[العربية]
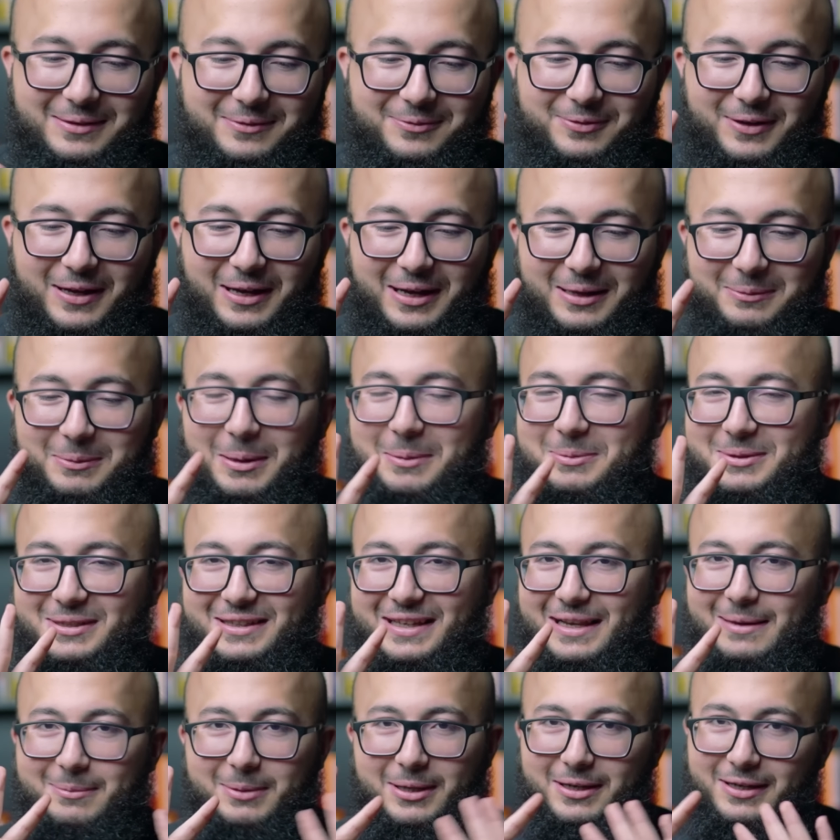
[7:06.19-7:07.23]
فما
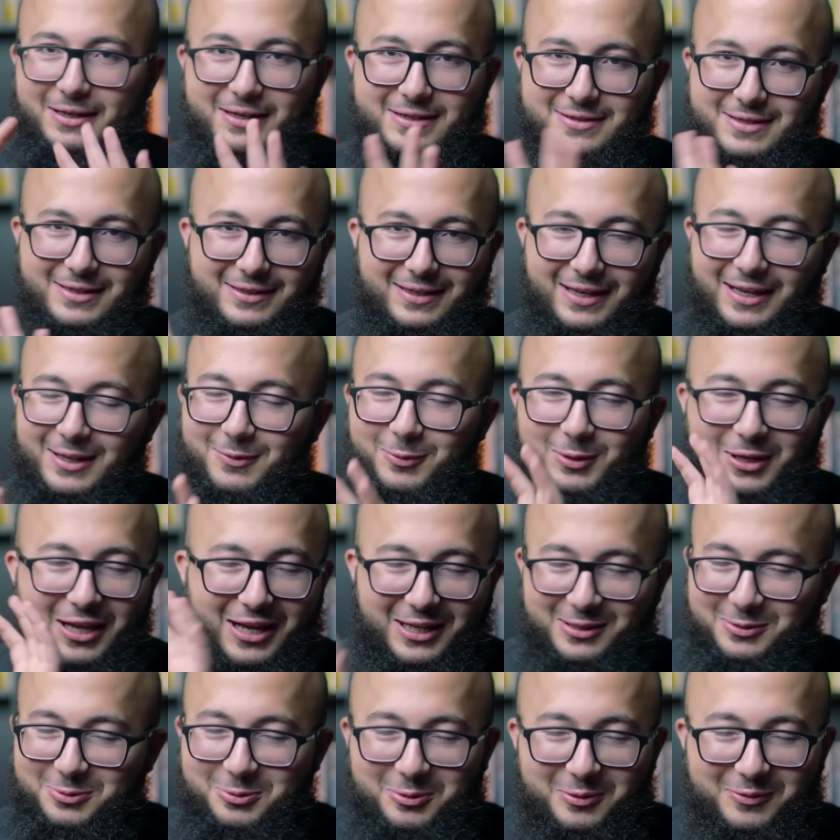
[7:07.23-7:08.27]
بنتكلم عن العلاجات الحين ولا
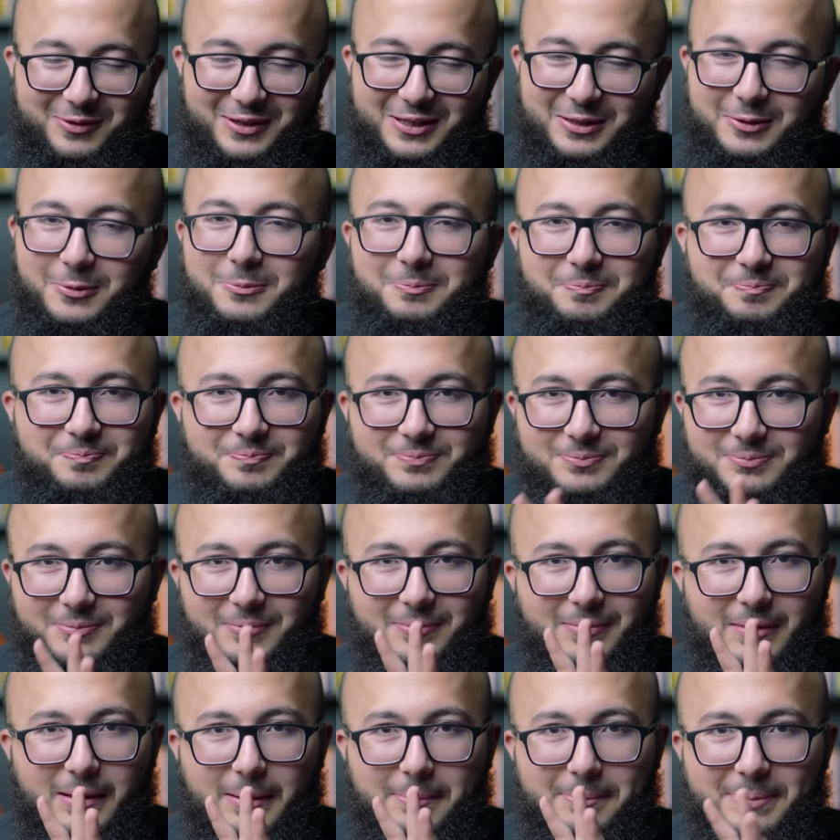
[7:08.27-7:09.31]
هذا هو الفيديو
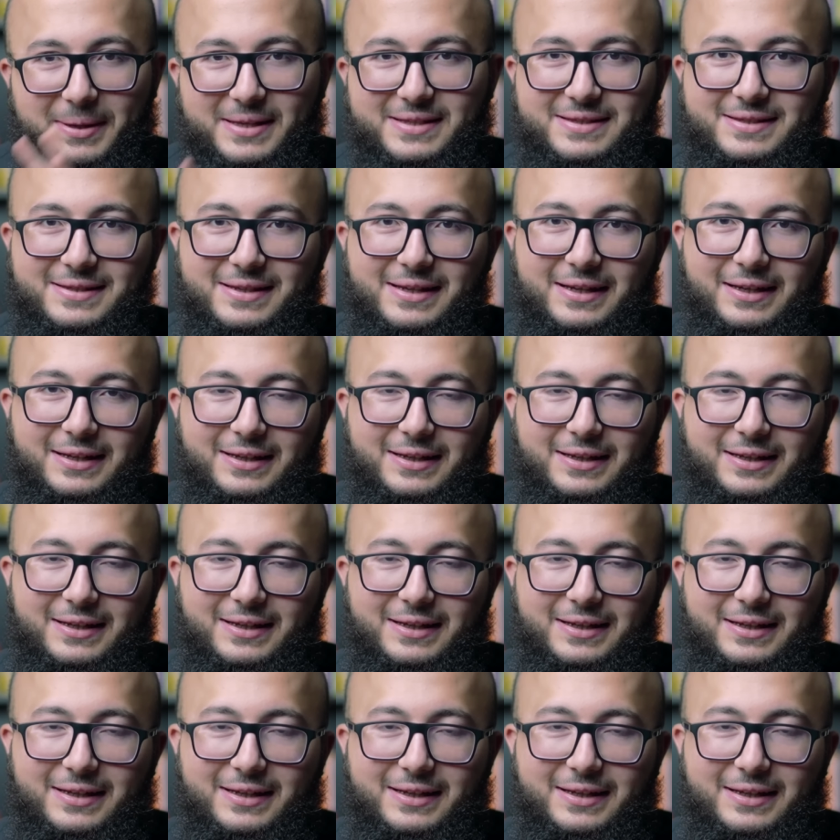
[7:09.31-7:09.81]
بس